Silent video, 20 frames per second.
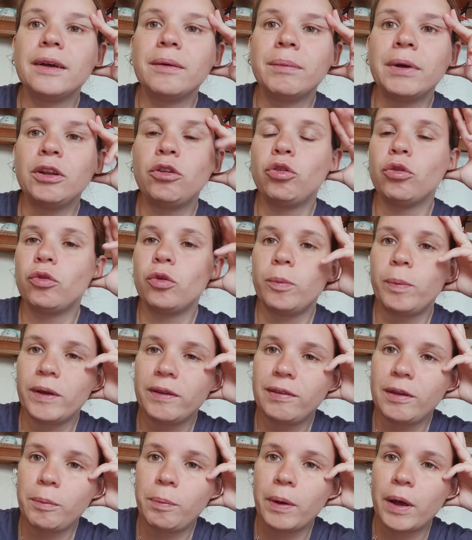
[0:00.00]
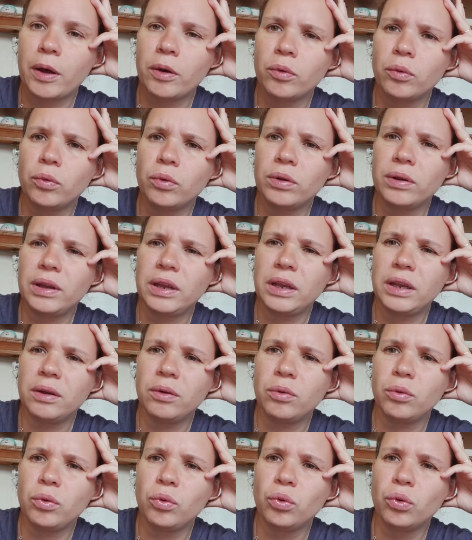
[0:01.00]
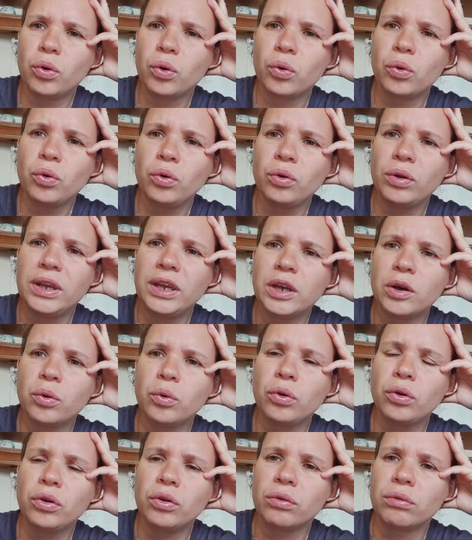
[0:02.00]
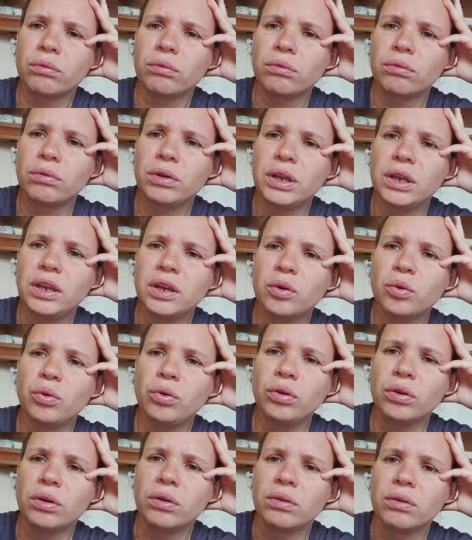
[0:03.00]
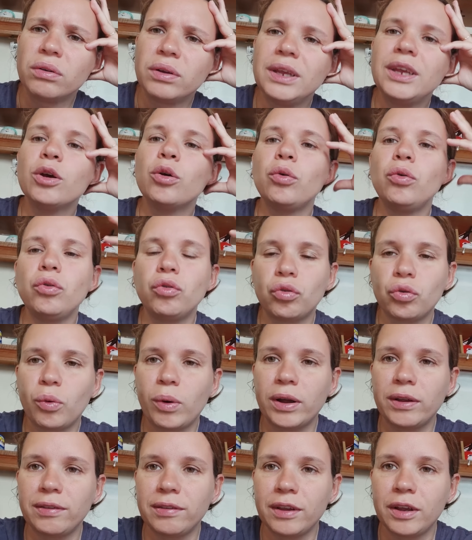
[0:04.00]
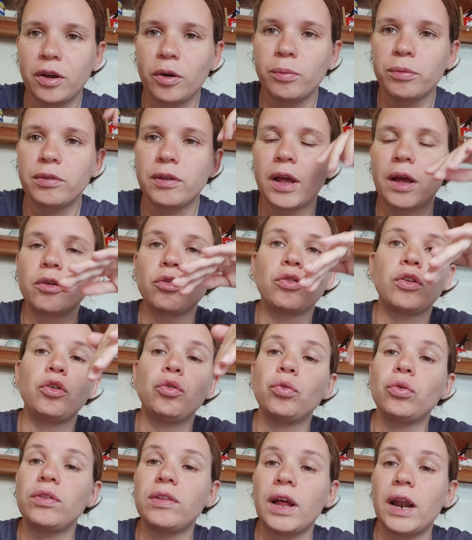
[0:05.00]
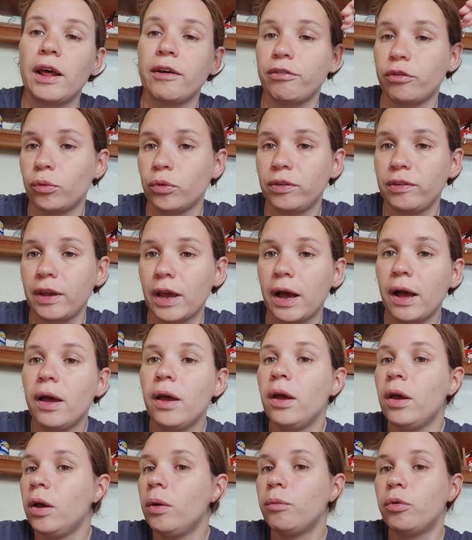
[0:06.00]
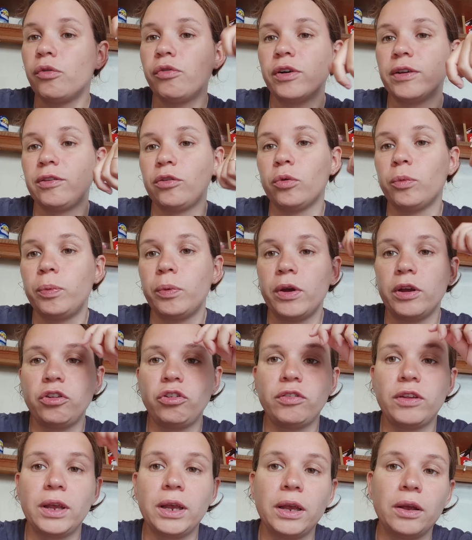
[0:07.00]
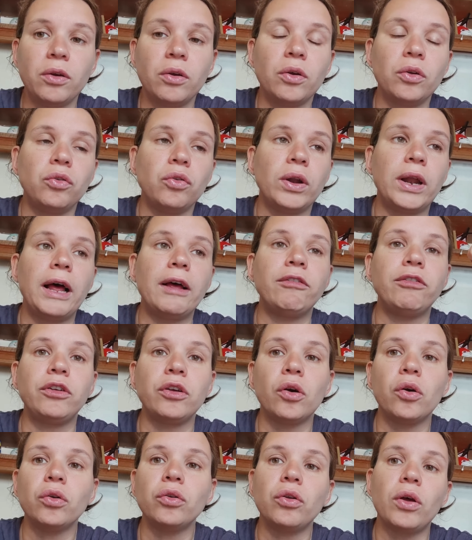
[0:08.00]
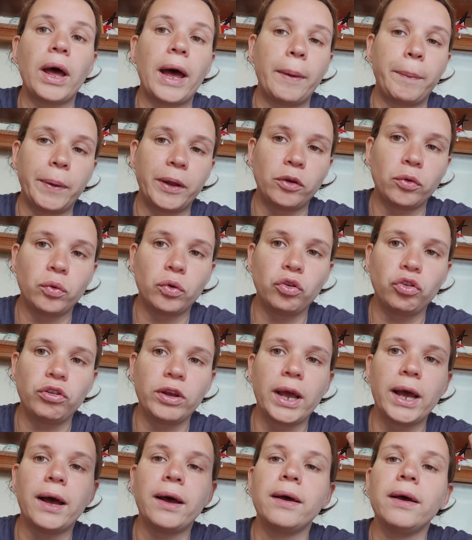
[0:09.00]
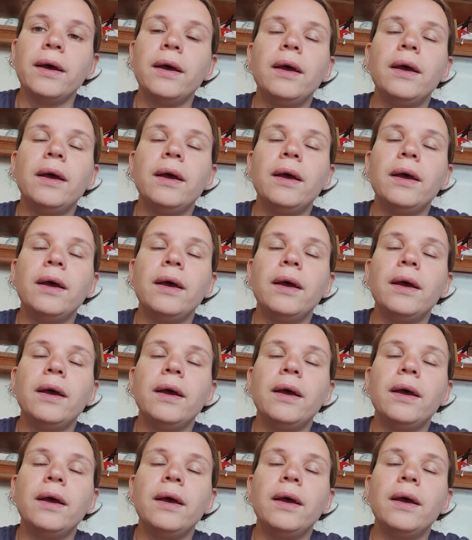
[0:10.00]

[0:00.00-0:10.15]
Mathieu veut passer par Urugne, Irugne, Irune, Irune, je crois que c'est comme ça, c'est juste à la frontière, pour voir si on peut acheter euh, de la viande à pas trop cher.